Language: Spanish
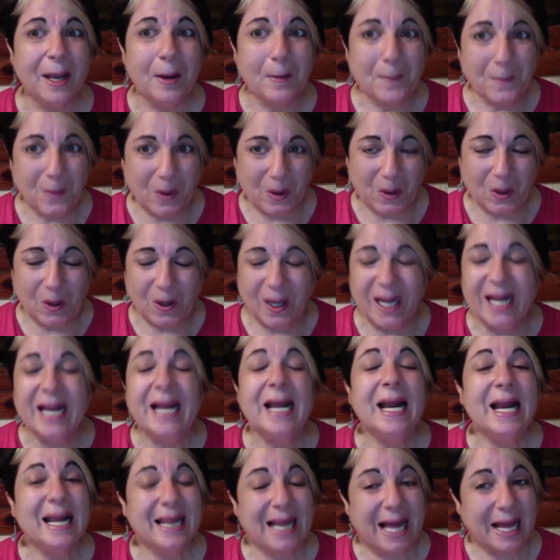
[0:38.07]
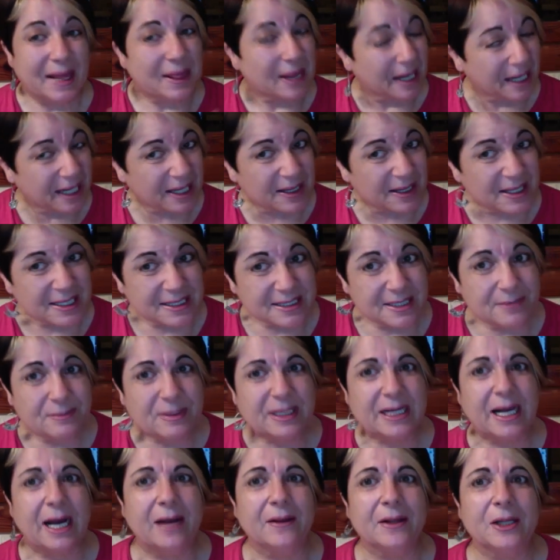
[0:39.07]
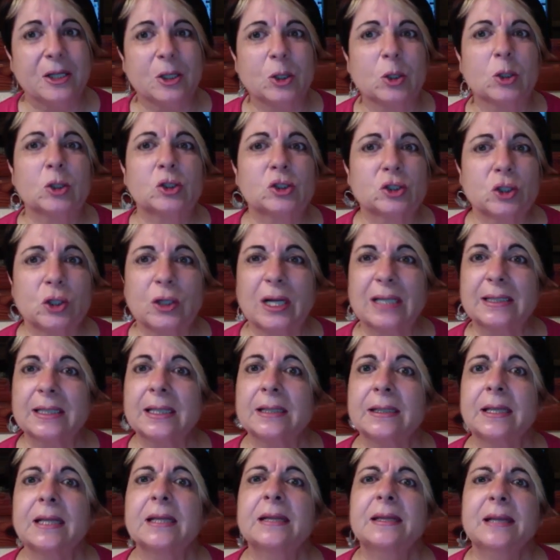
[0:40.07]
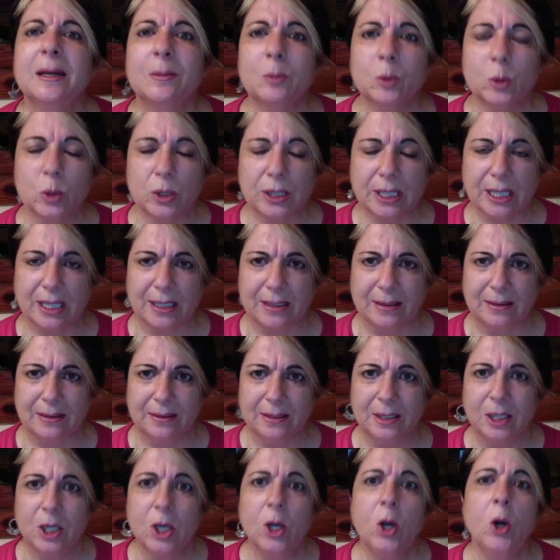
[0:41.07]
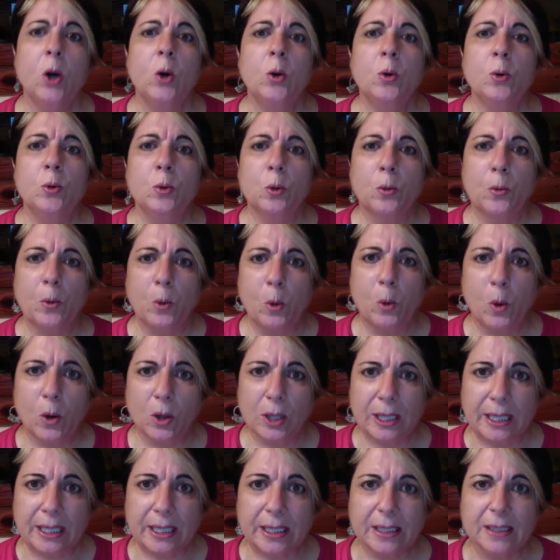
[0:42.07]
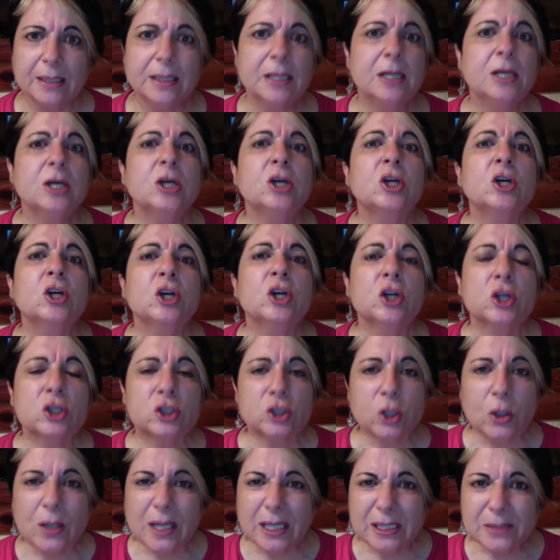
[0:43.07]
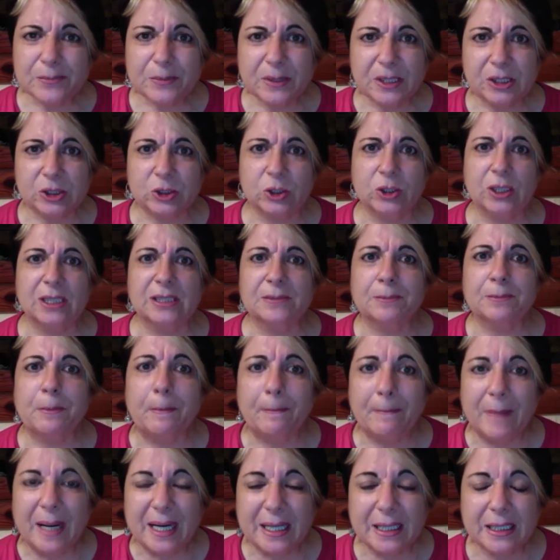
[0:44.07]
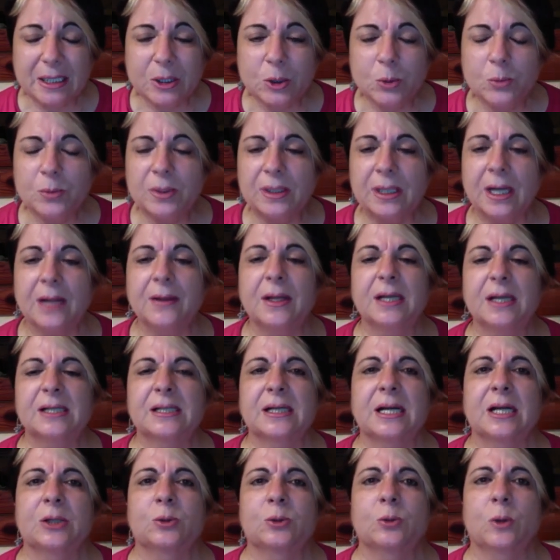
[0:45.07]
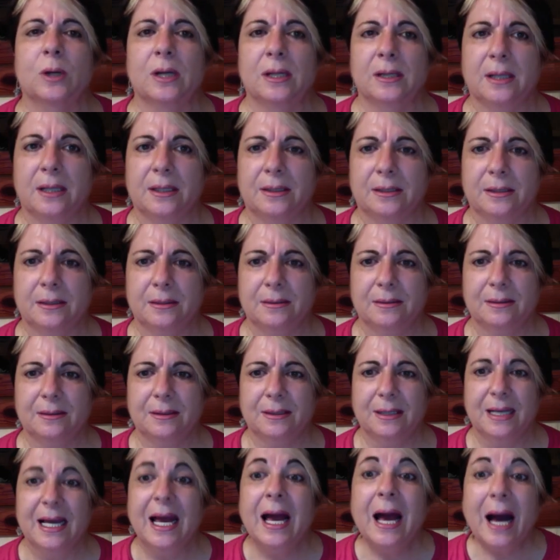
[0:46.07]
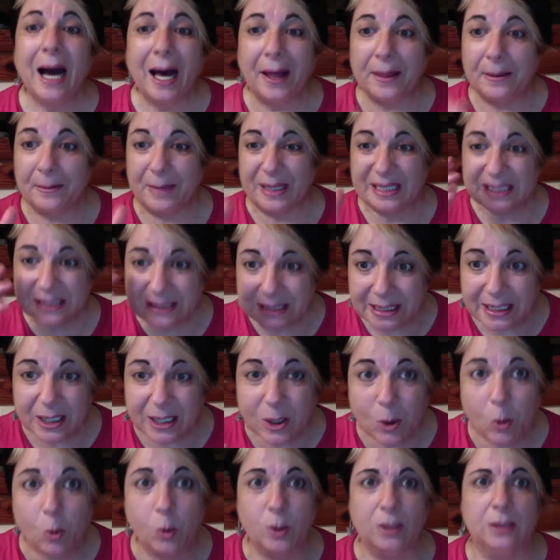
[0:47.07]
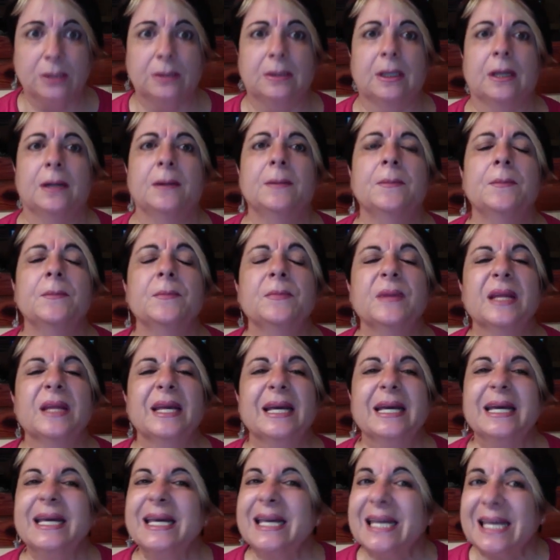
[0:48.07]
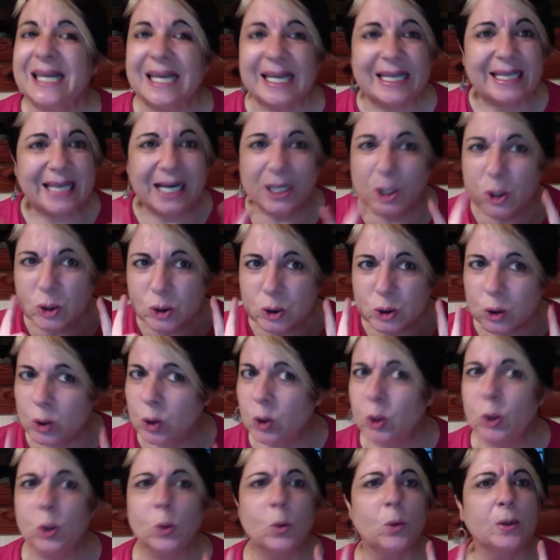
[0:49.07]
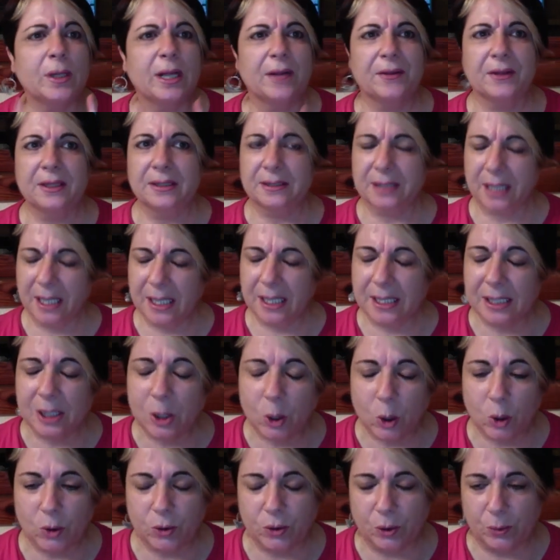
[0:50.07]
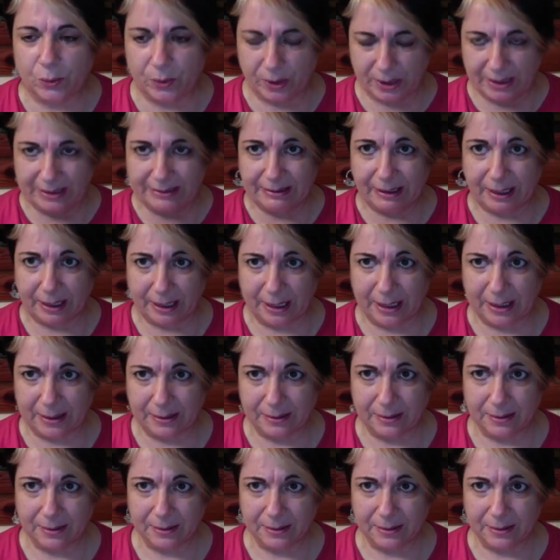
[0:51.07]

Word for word: Bueno, las redes de mercadeo son la tendencia mundial. Los non-workers son las personas más remuneradas en la actualidad. Además, ten en cuenta que ya no solo lo voy a centrar en el negocio por Internet,